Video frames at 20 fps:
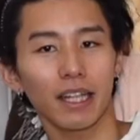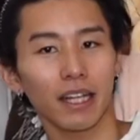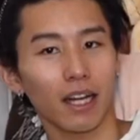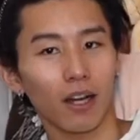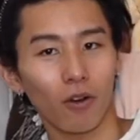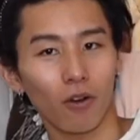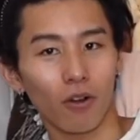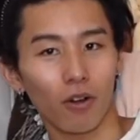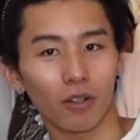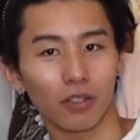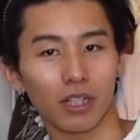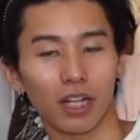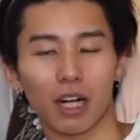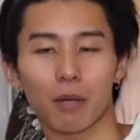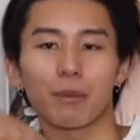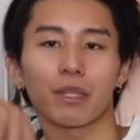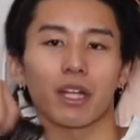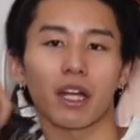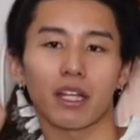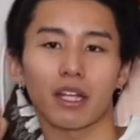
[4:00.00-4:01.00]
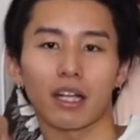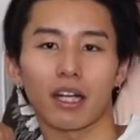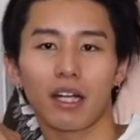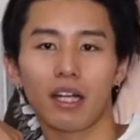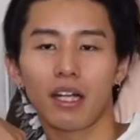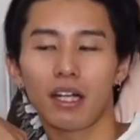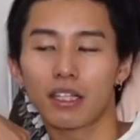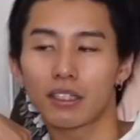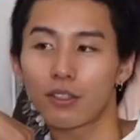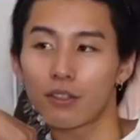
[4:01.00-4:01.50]
が怒るからみたいな、
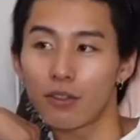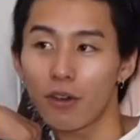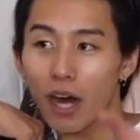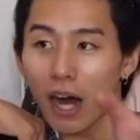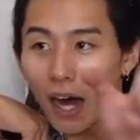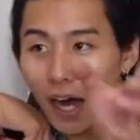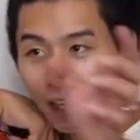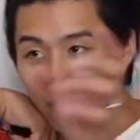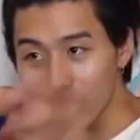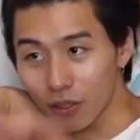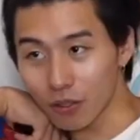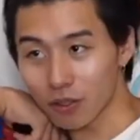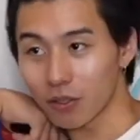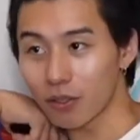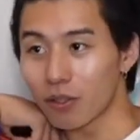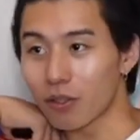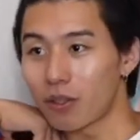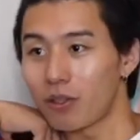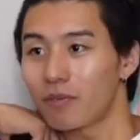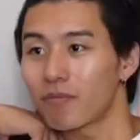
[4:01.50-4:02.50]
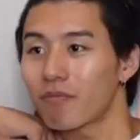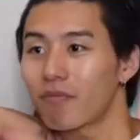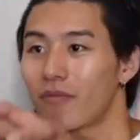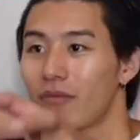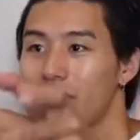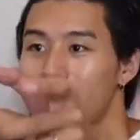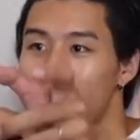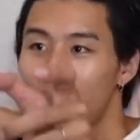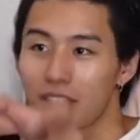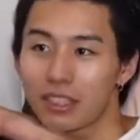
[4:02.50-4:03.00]
その後の
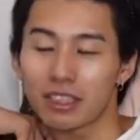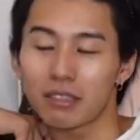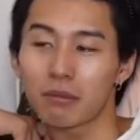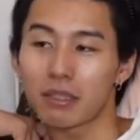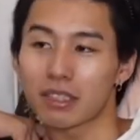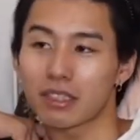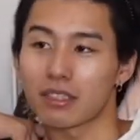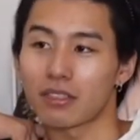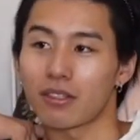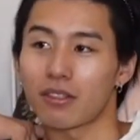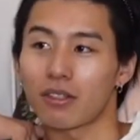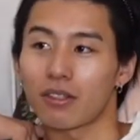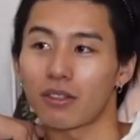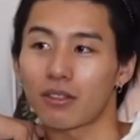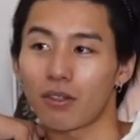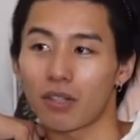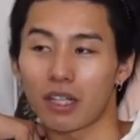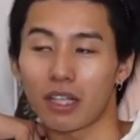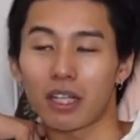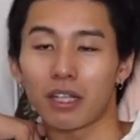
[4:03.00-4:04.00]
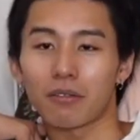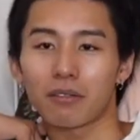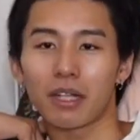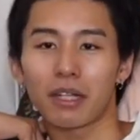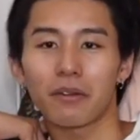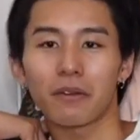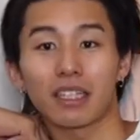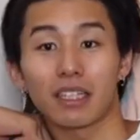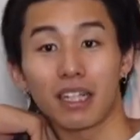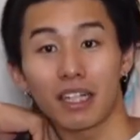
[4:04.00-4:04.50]
クリスマスの時、2
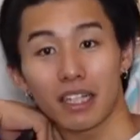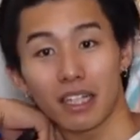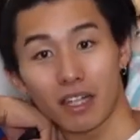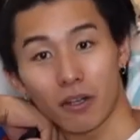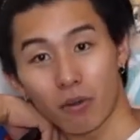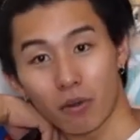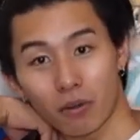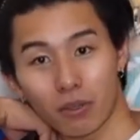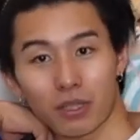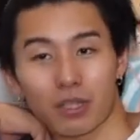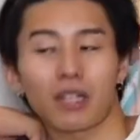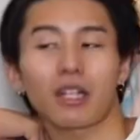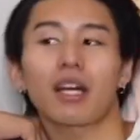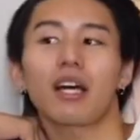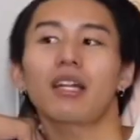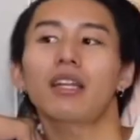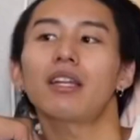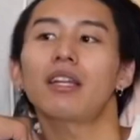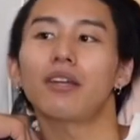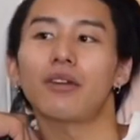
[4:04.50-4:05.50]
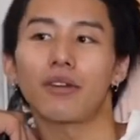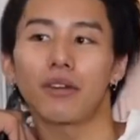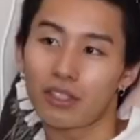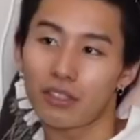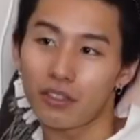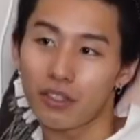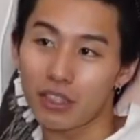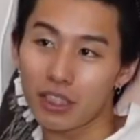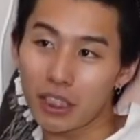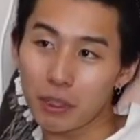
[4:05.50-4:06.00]
人は何が起こってたかっていう、そ
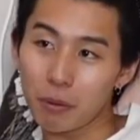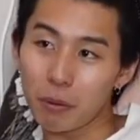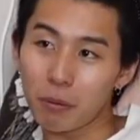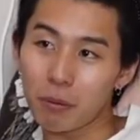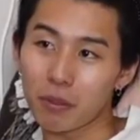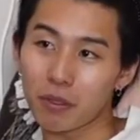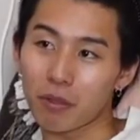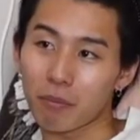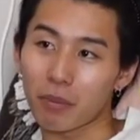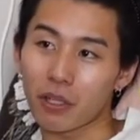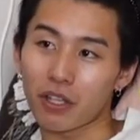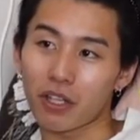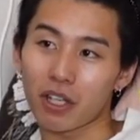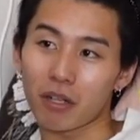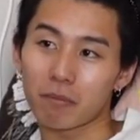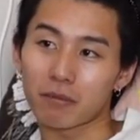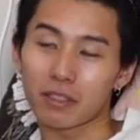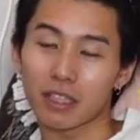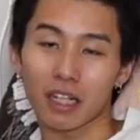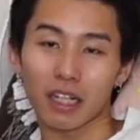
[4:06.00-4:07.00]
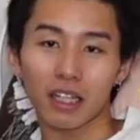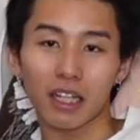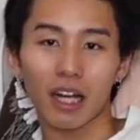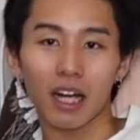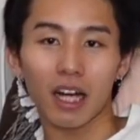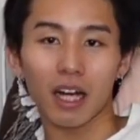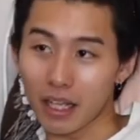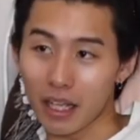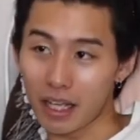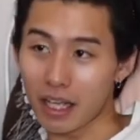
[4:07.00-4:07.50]
の一部分をピックアップされ
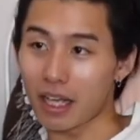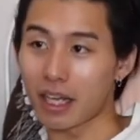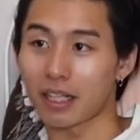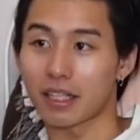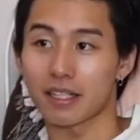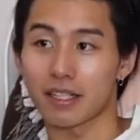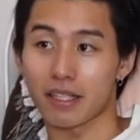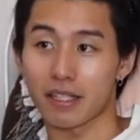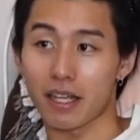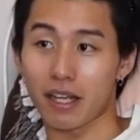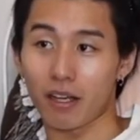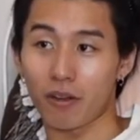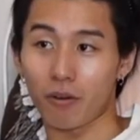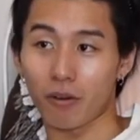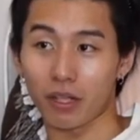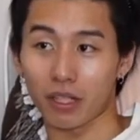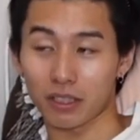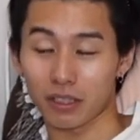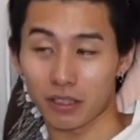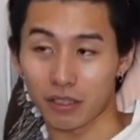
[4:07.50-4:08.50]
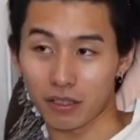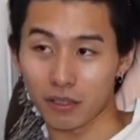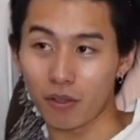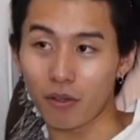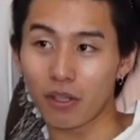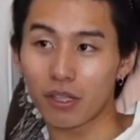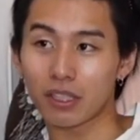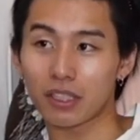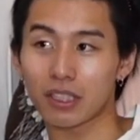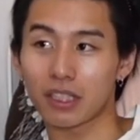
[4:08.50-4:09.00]
た映画ですね。これがす
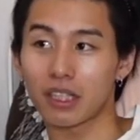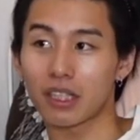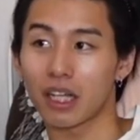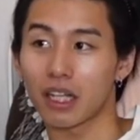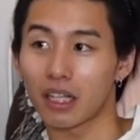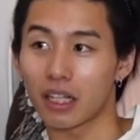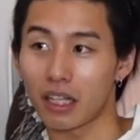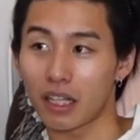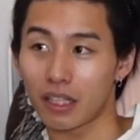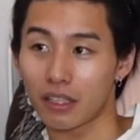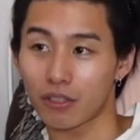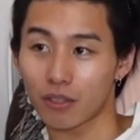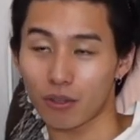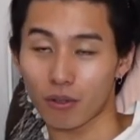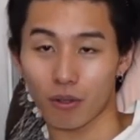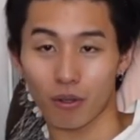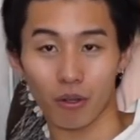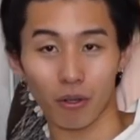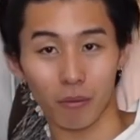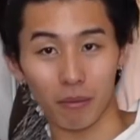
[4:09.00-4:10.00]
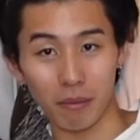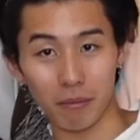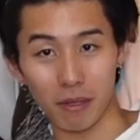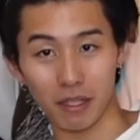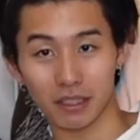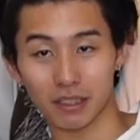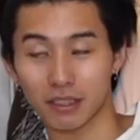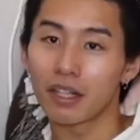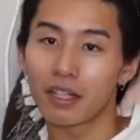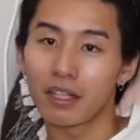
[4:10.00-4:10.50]
ごい好きなんで、ちょっとこれを見
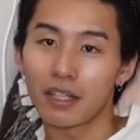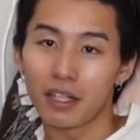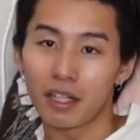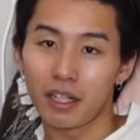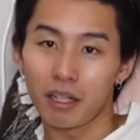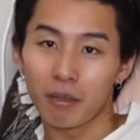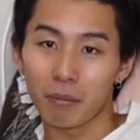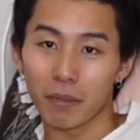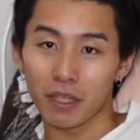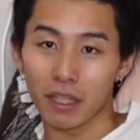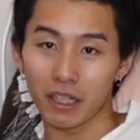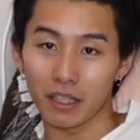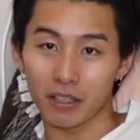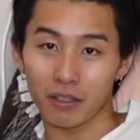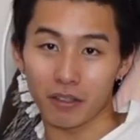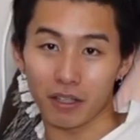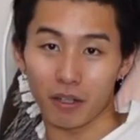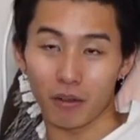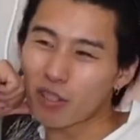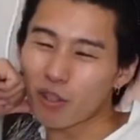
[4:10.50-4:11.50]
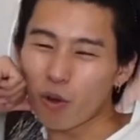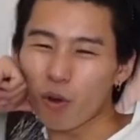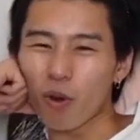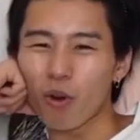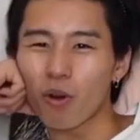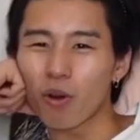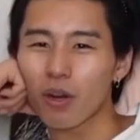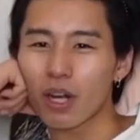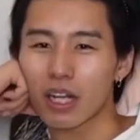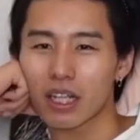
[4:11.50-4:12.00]
ます。まあ、なんて言うんだろう。
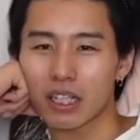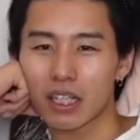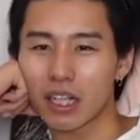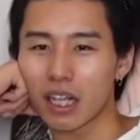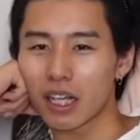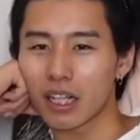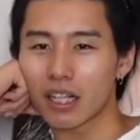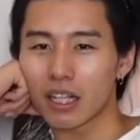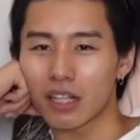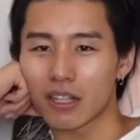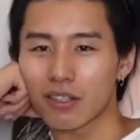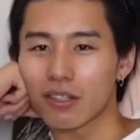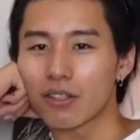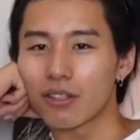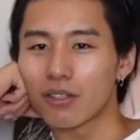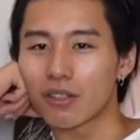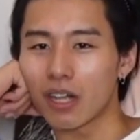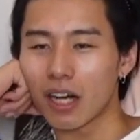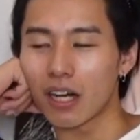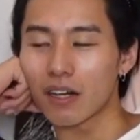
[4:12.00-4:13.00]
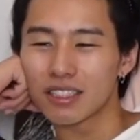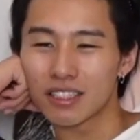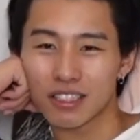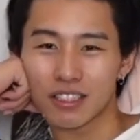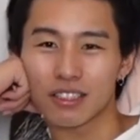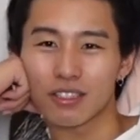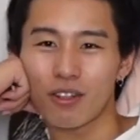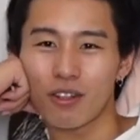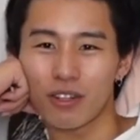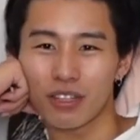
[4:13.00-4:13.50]
心が綺麗になるというか、
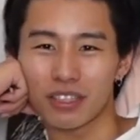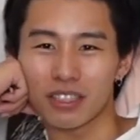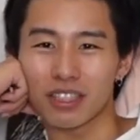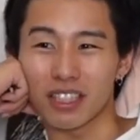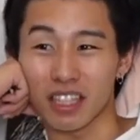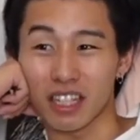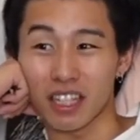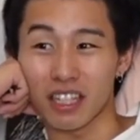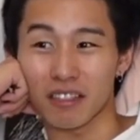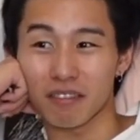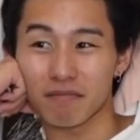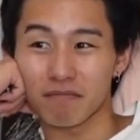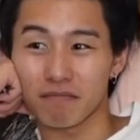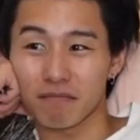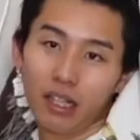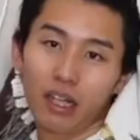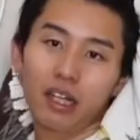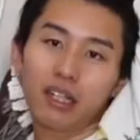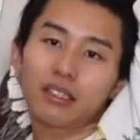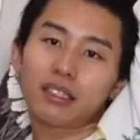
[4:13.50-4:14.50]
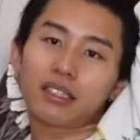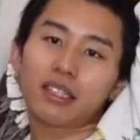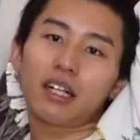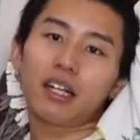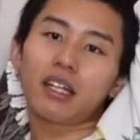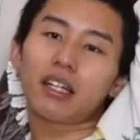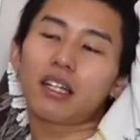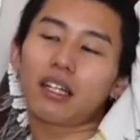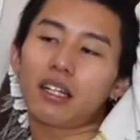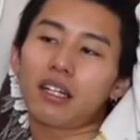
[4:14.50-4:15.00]
すごい好き。ああ、疲
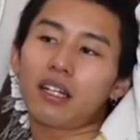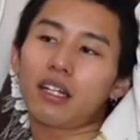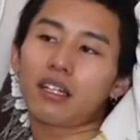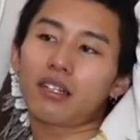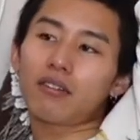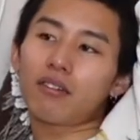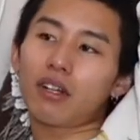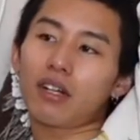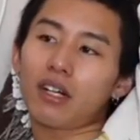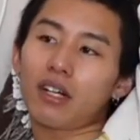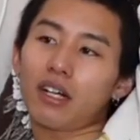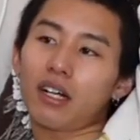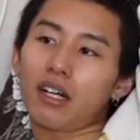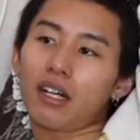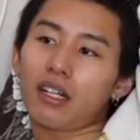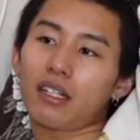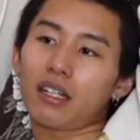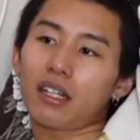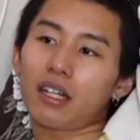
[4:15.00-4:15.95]
れてんなとか、ああ、なん